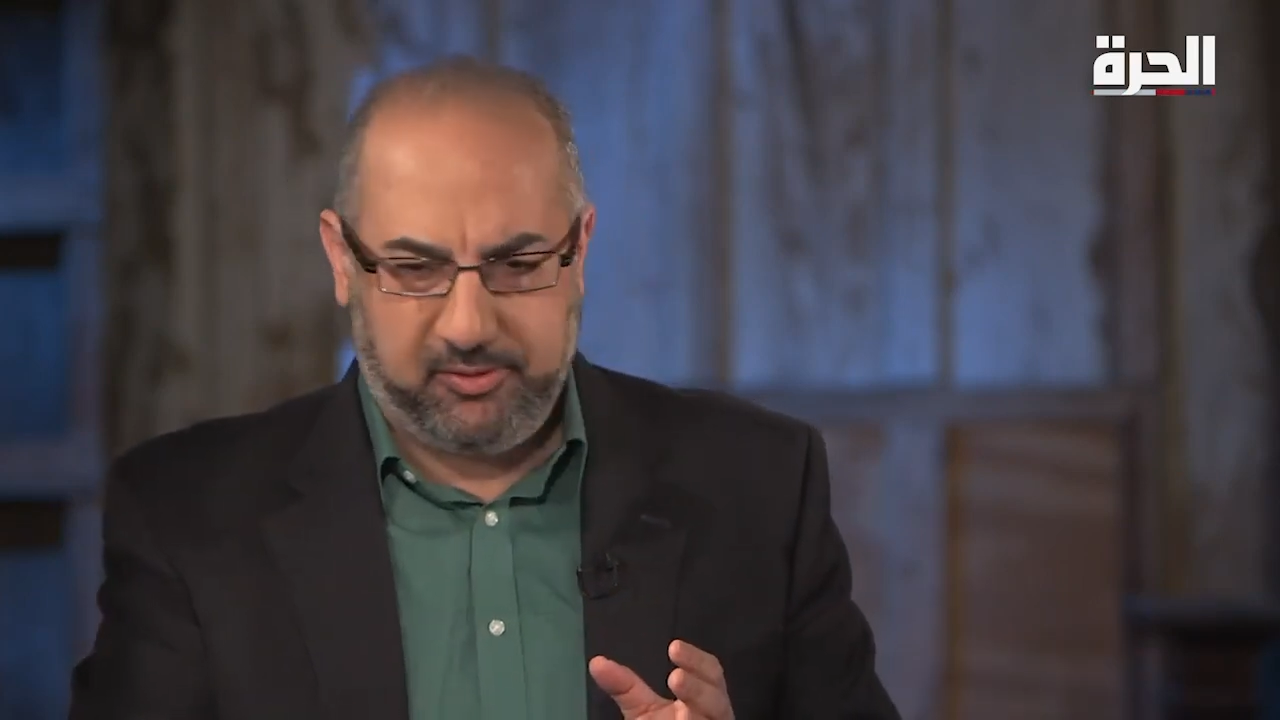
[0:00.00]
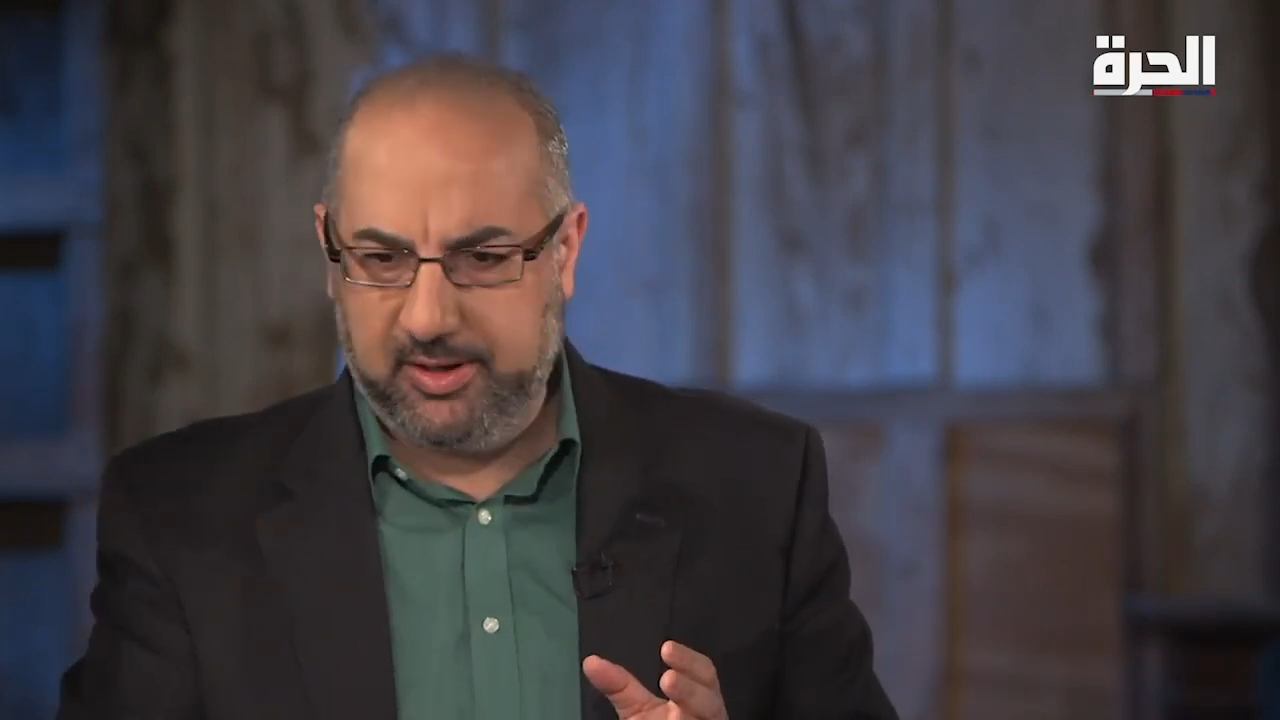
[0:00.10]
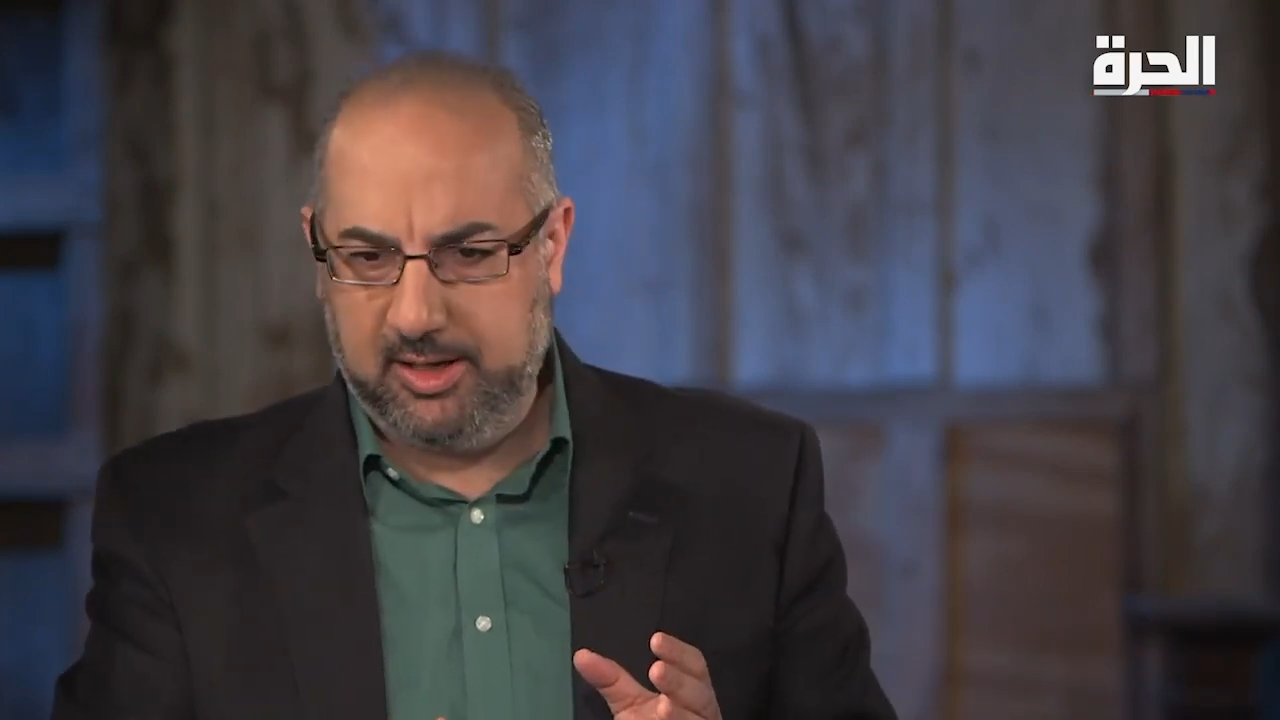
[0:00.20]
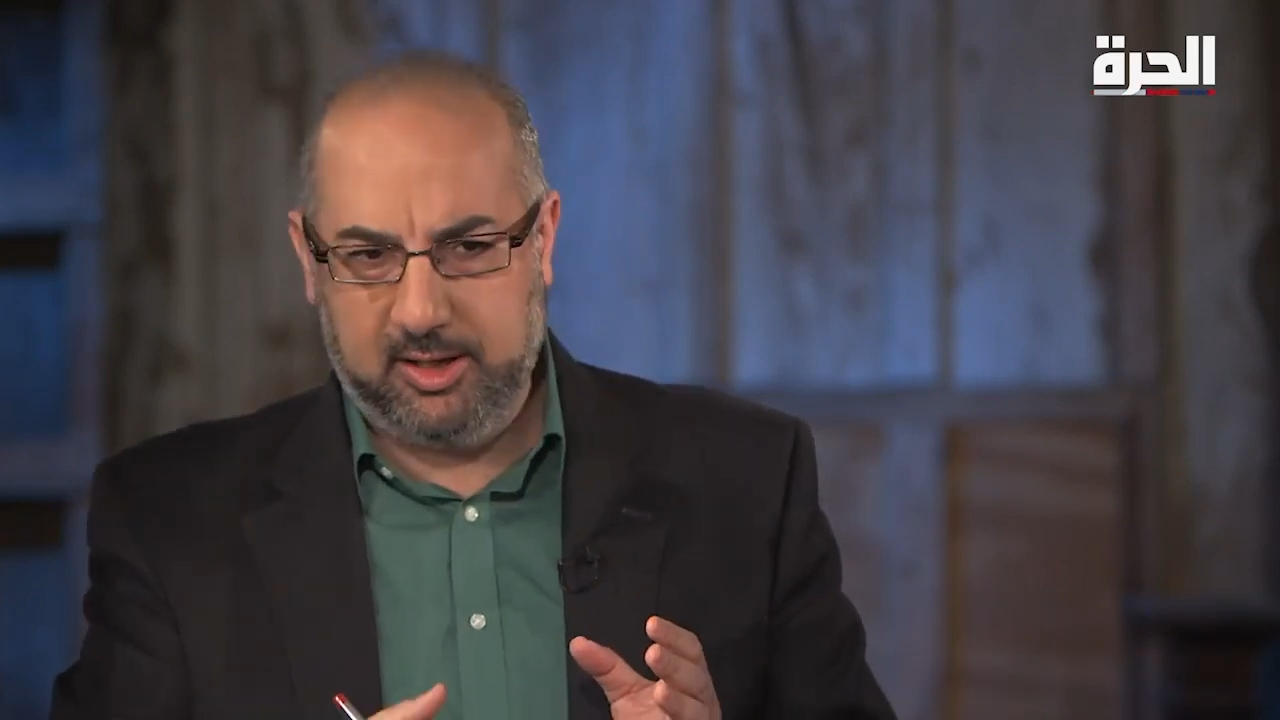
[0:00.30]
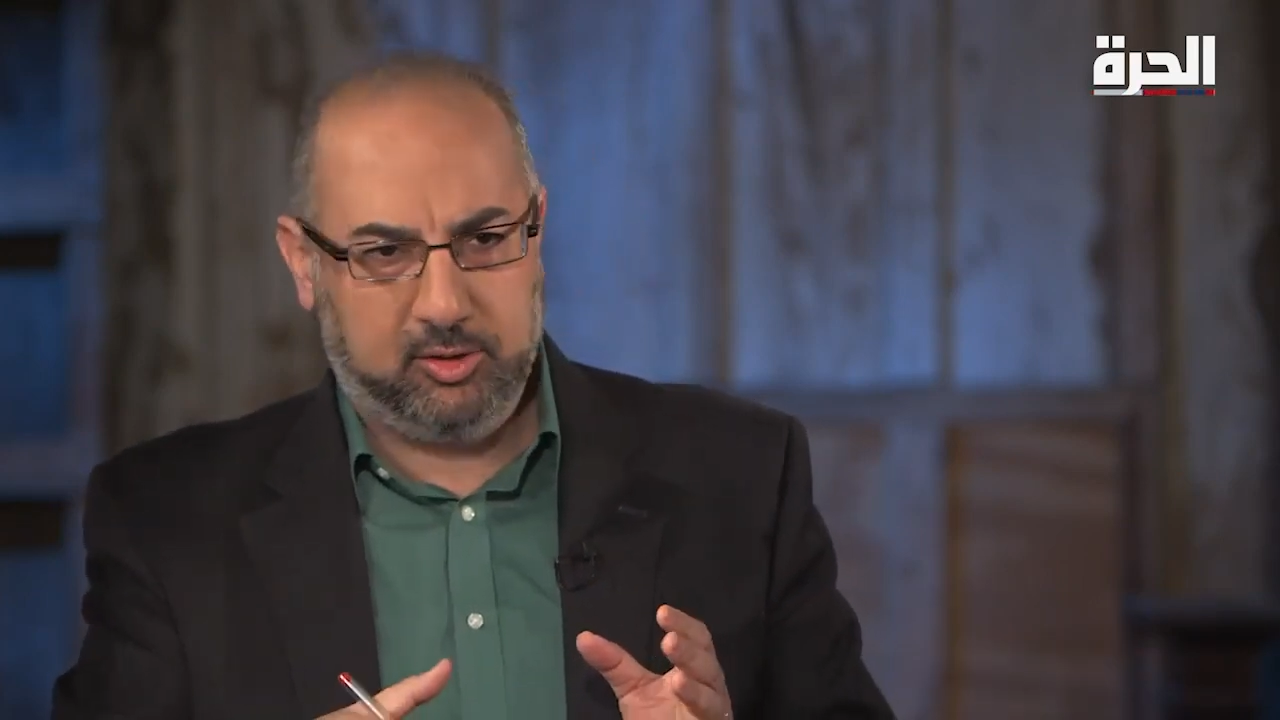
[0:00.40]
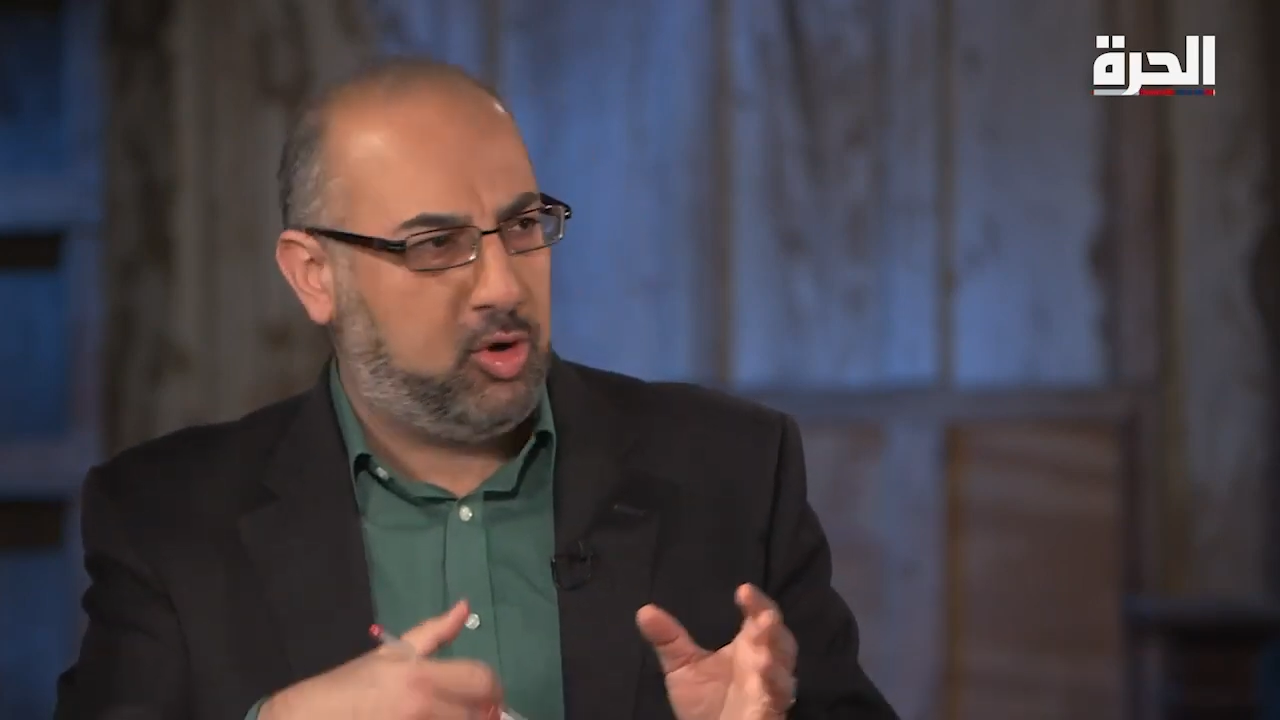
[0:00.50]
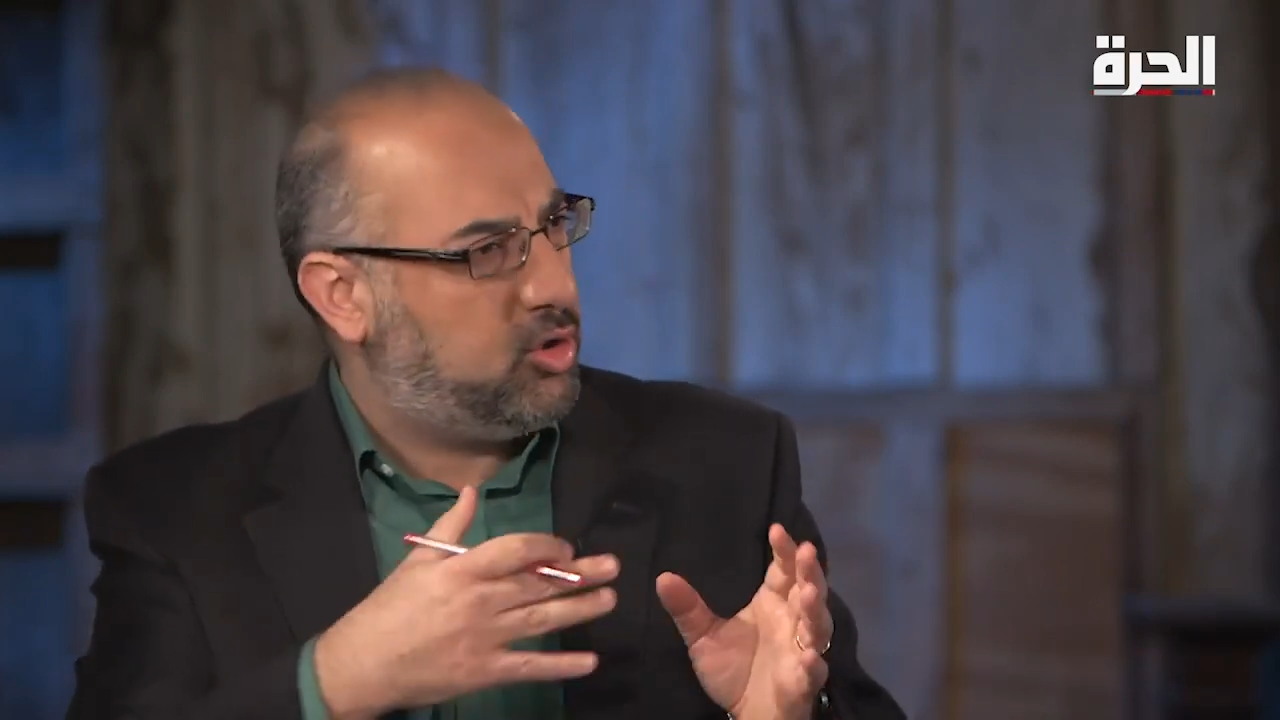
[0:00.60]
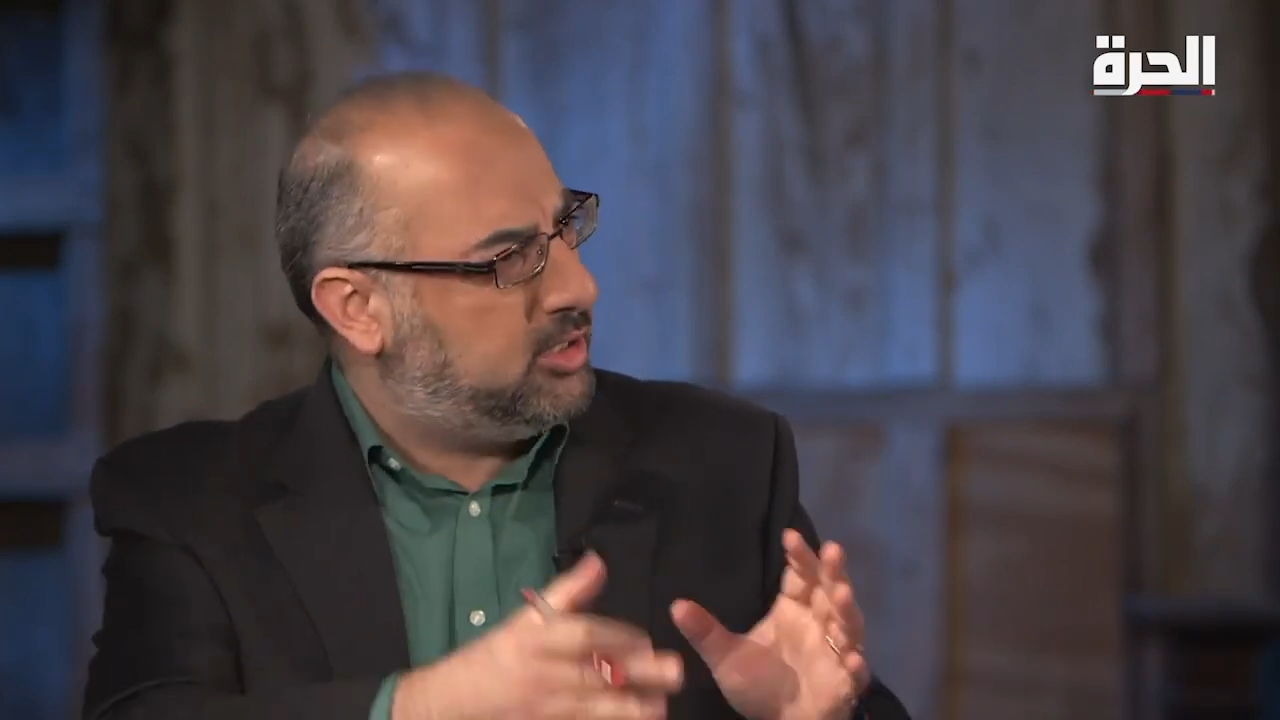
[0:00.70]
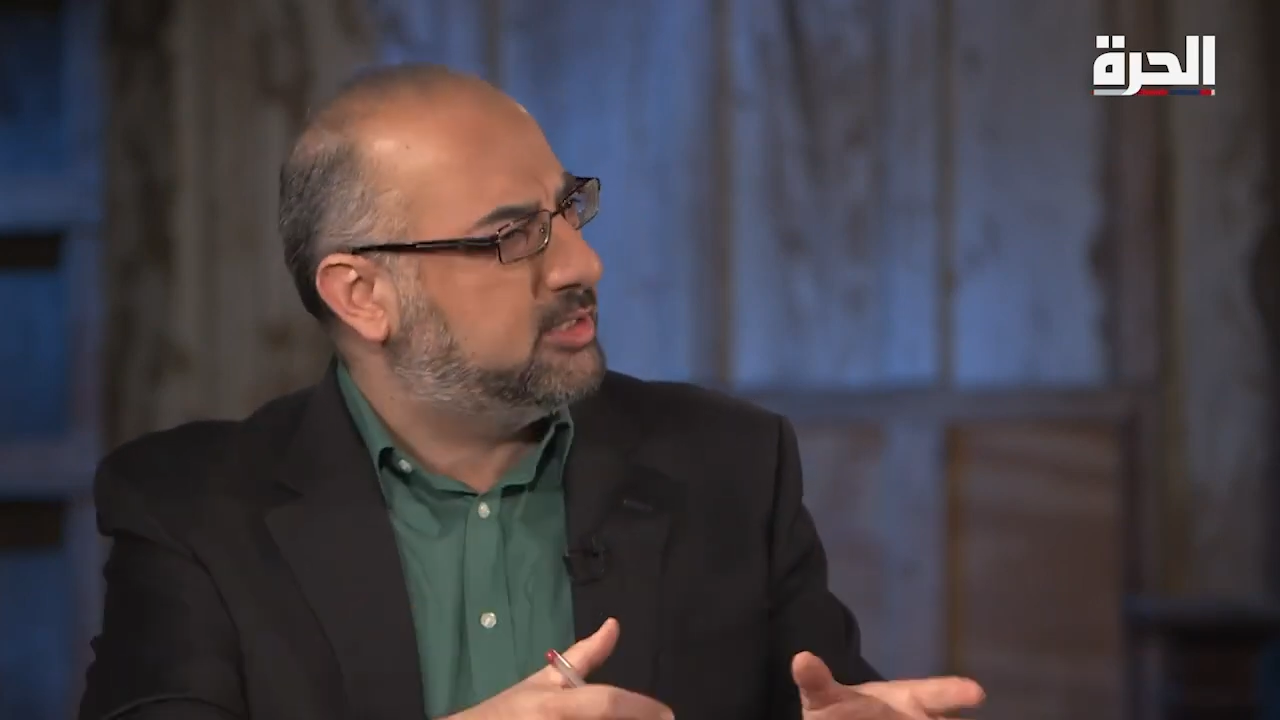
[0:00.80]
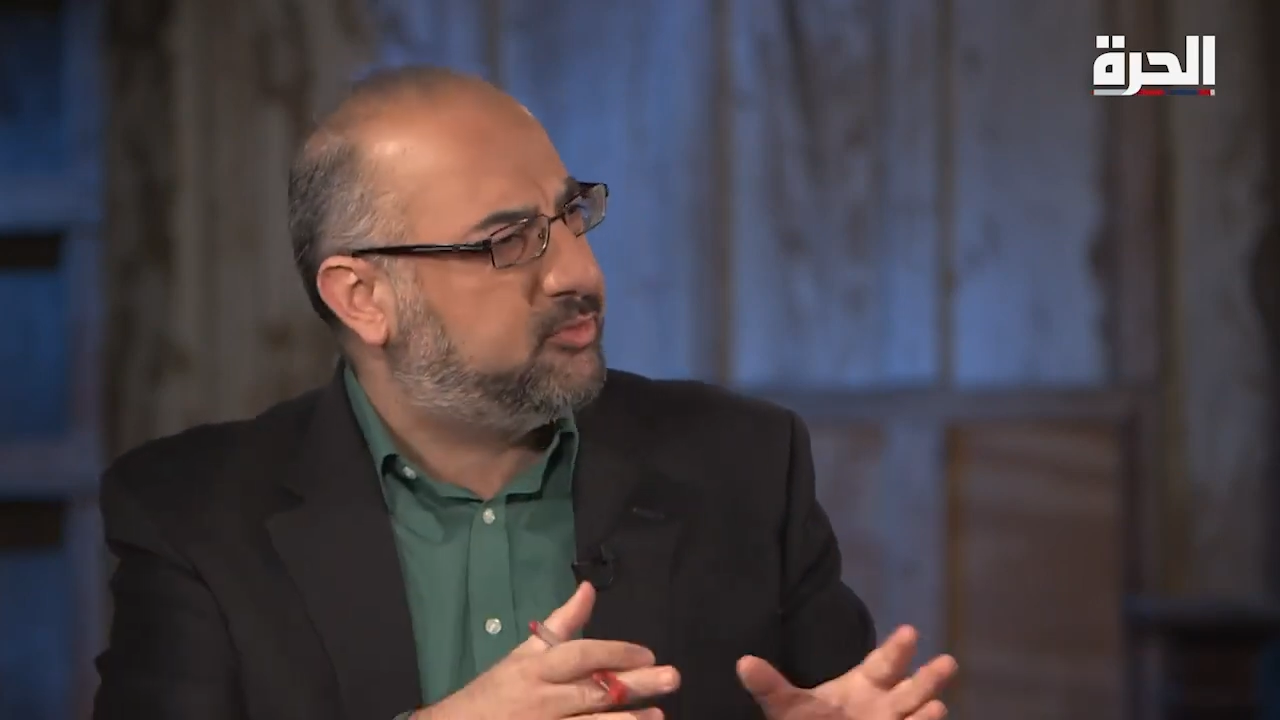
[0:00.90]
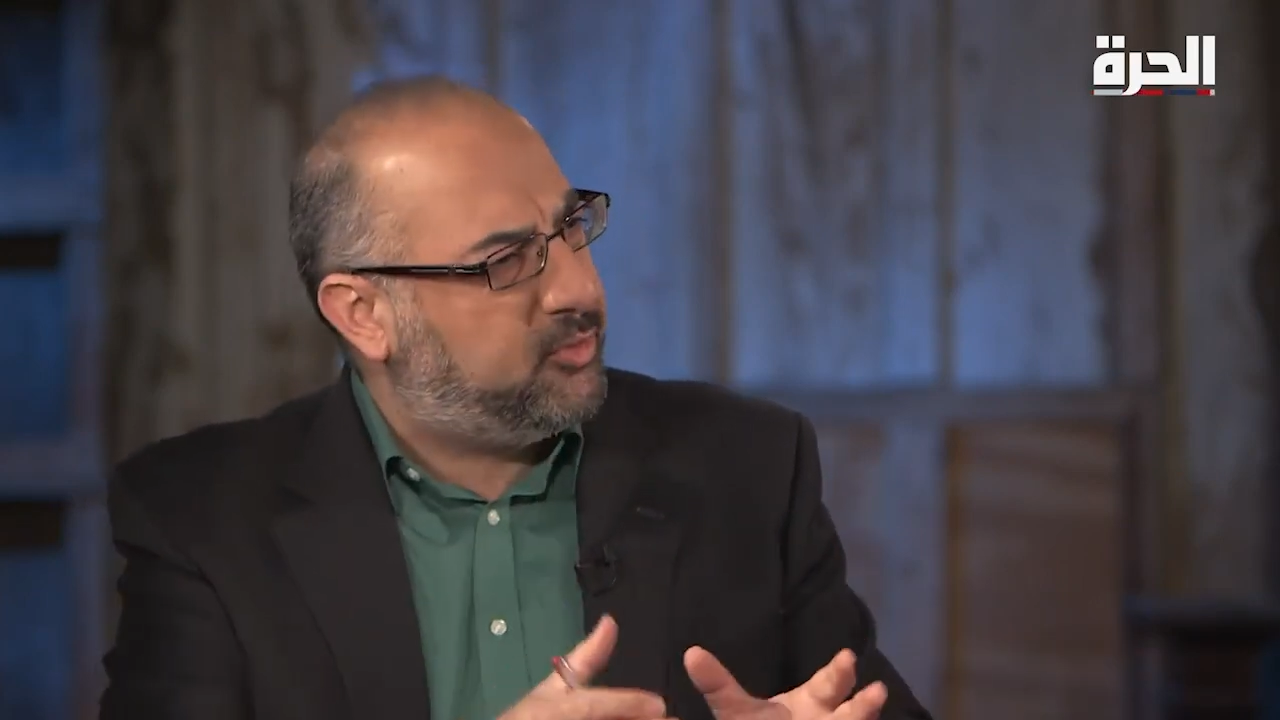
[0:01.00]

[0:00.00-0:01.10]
في دوكينز